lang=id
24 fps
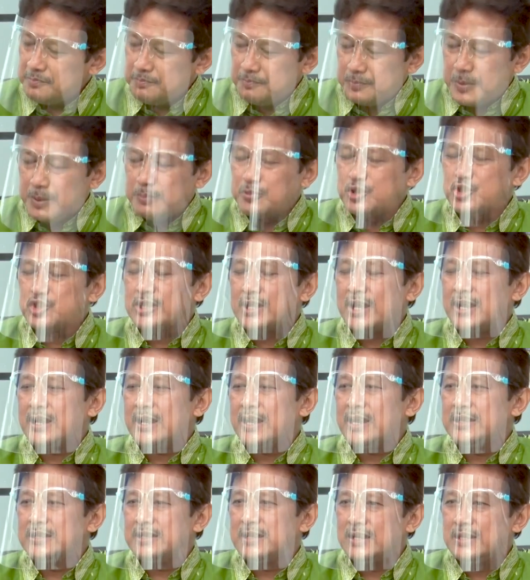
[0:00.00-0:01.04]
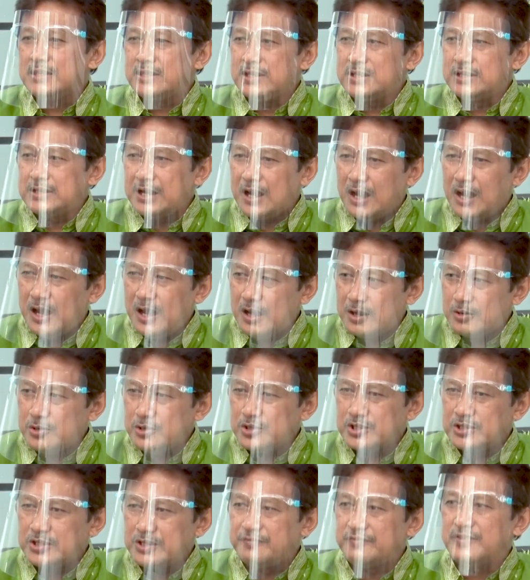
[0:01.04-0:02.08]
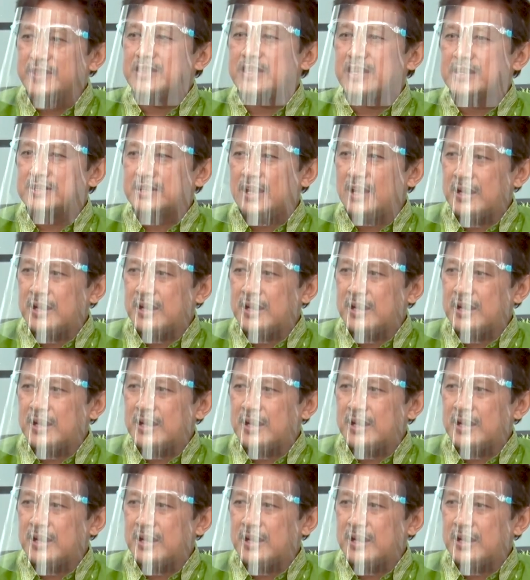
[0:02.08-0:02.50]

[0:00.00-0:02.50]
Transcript: pemustakanya tidak harus sivitas